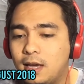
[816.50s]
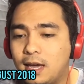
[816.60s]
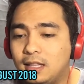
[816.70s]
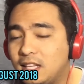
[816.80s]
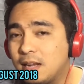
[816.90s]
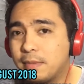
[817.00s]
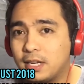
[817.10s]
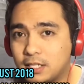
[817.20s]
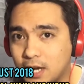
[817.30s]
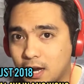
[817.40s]
eh hindi
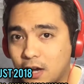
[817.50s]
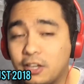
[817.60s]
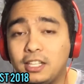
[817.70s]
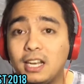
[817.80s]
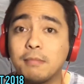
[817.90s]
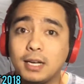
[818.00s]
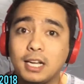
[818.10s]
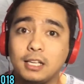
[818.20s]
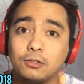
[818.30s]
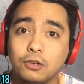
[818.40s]
naman na siya oh, hindi naman
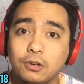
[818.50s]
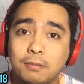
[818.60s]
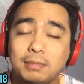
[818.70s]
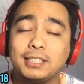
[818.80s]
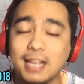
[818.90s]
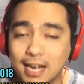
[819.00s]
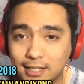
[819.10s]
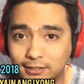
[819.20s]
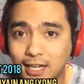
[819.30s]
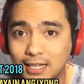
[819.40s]
na ito
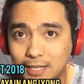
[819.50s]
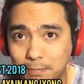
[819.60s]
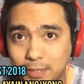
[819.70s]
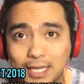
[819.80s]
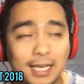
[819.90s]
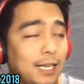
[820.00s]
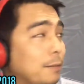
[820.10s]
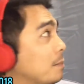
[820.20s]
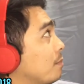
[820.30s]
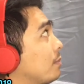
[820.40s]
masaya sa kanyang feeling
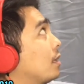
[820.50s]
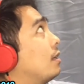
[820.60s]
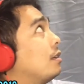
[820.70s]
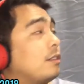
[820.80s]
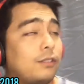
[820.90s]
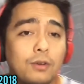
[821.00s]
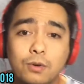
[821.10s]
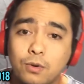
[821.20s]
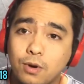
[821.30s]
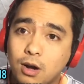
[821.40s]
so
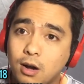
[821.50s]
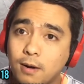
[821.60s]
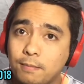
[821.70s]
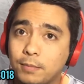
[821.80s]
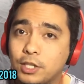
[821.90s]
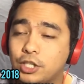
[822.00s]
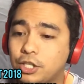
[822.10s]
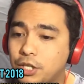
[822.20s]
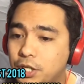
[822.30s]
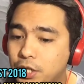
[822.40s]
um,
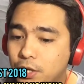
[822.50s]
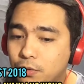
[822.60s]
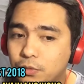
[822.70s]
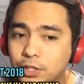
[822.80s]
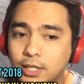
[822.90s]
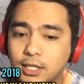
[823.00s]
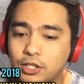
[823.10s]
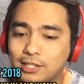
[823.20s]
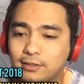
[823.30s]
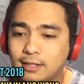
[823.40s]
she would
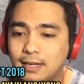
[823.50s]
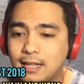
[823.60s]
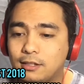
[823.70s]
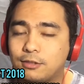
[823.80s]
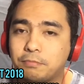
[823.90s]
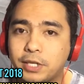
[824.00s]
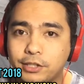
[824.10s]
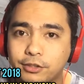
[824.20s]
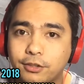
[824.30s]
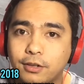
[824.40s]
just let this
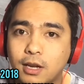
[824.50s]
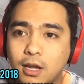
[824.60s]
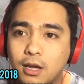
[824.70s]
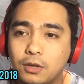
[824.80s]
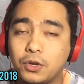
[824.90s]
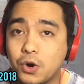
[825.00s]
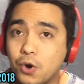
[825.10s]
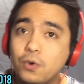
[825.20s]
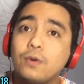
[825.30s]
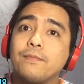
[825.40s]
person
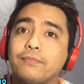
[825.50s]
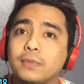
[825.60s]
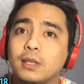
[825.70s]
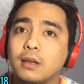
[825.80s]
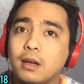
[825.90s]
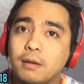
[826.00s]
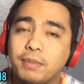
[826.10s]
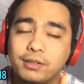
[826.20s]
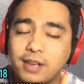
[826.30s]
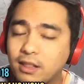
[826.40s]
go
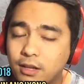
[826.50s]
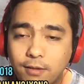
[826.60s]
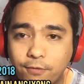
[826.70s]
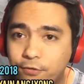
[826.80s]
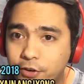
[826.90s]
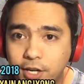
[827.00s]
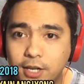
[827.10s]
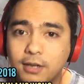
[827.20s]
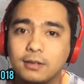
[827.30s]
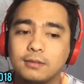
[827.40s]
by setting him
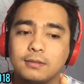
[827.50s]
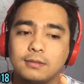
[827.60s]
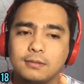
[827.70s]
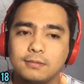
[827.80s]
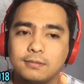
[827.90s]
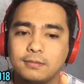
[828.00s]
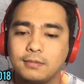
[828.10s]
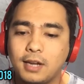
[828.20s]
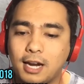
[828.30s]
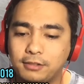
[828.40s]
free
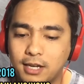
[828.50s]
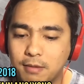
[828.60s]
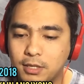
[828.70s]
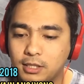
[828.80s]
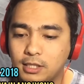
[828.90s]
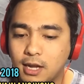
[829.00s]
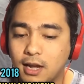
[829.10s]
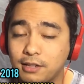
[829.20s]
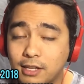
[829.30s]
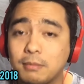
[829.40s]
kaysa naman siya
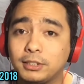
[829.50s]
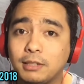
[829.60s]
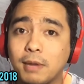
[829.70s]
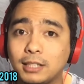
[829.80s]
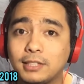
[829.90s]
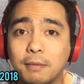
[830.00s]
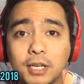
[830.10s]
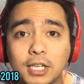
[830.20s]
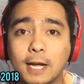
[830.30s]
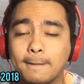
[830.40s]
kaysa naman sa makasama
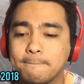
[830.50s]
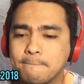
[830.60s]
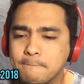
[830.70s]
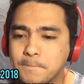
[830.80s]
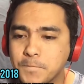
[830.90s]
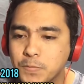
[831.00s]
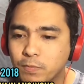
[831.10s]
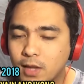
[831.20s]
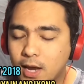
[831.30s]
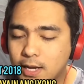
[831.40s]
siya
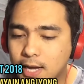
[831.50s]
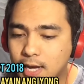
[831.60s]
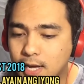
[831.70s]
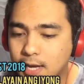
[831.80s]
na